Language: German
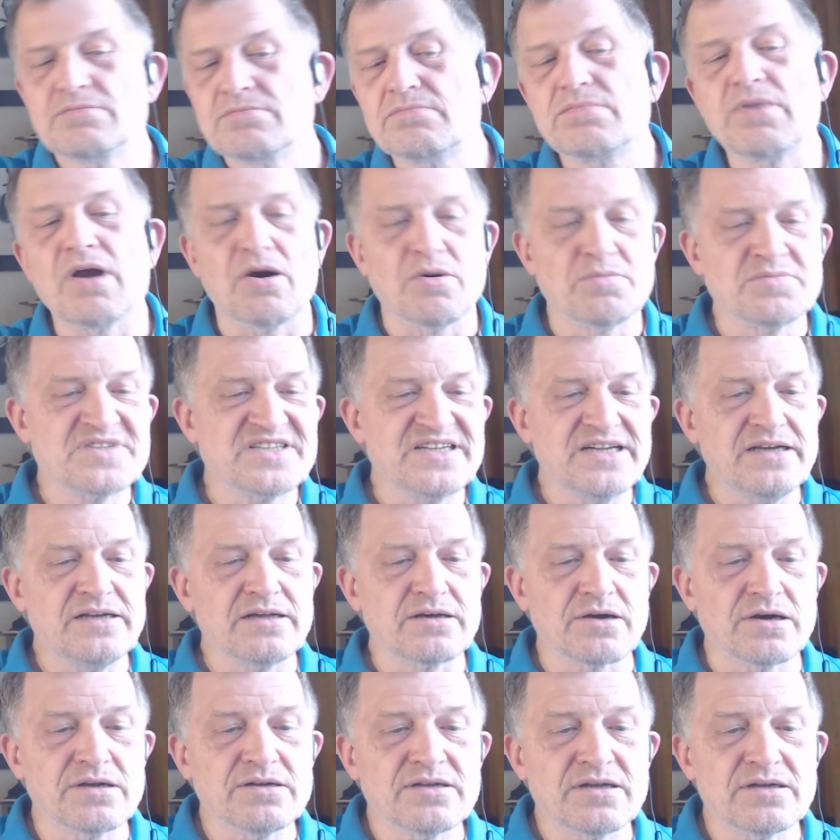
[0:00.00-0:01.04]
Glauben Sie, die
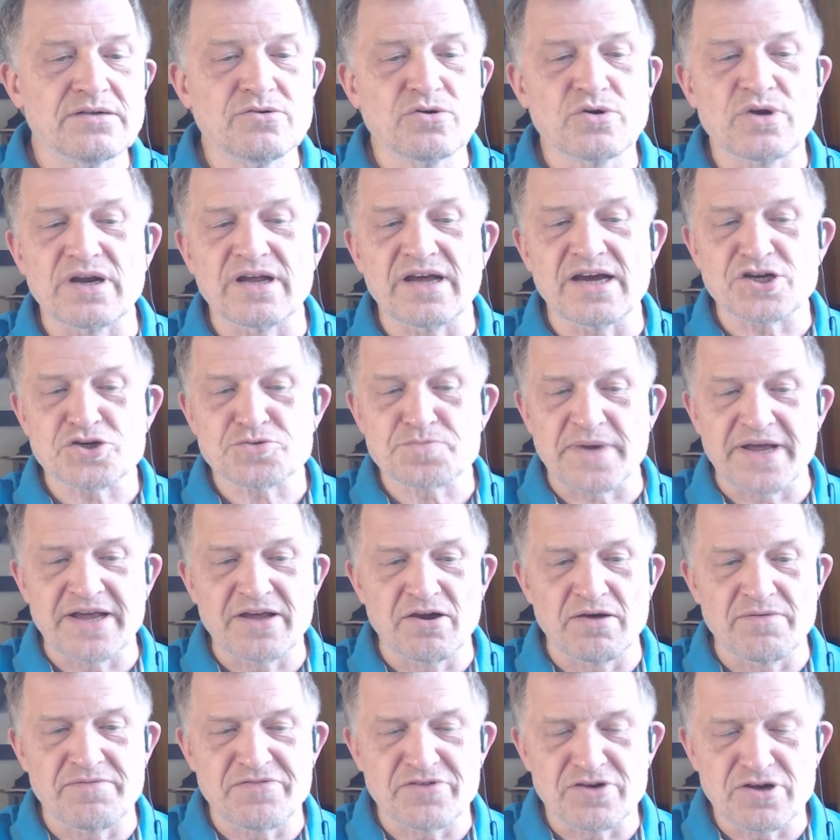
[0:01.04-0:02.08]
könnten einen
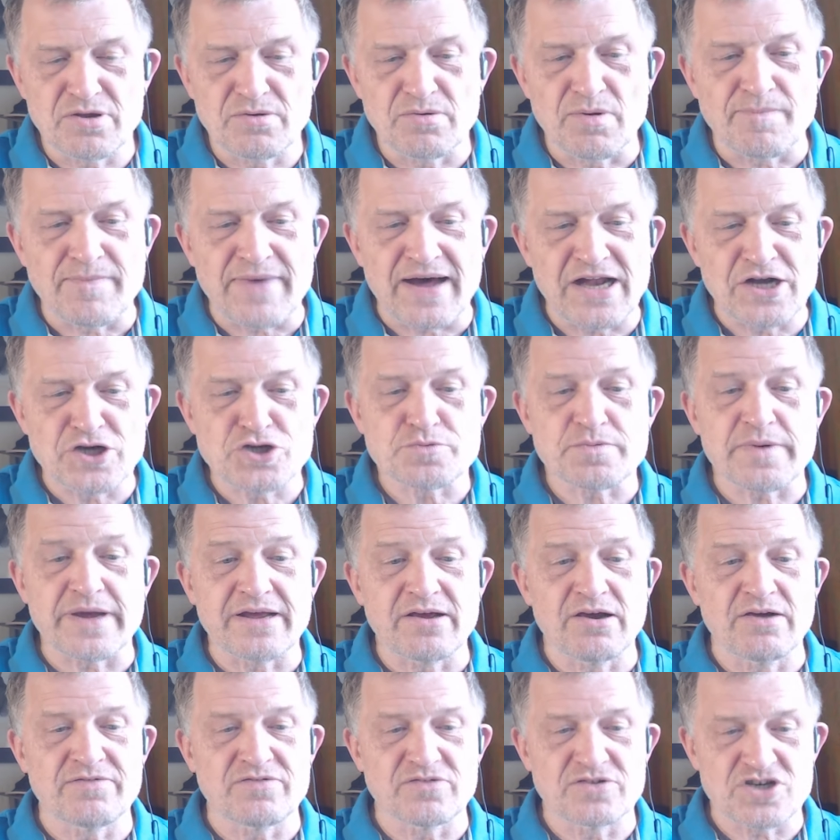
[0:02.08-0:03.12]
Nuklearsprengkopf von einem normalen
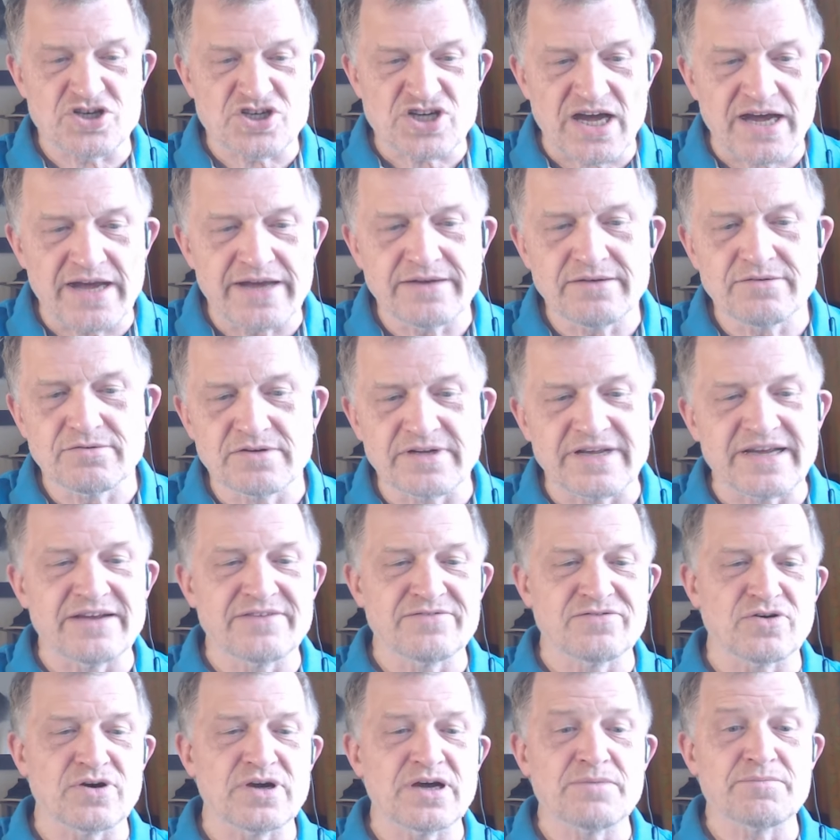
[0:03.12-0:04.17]
Sprengkopf unterscheiden und gehen
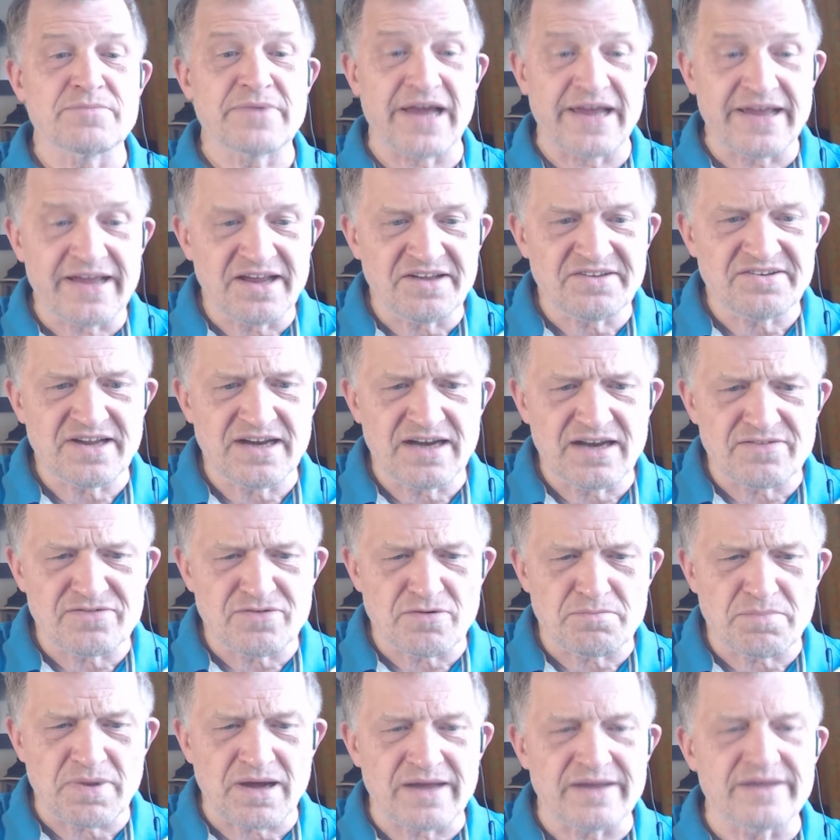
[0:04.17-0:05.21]
vorher im Geigerzähler
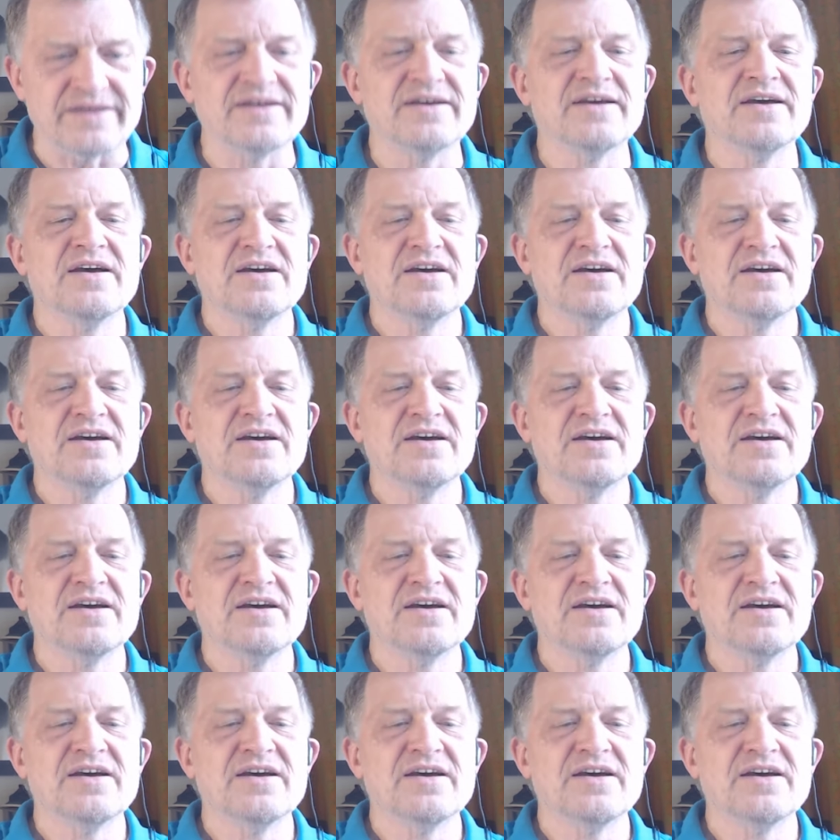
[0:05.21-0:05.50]
vorbei?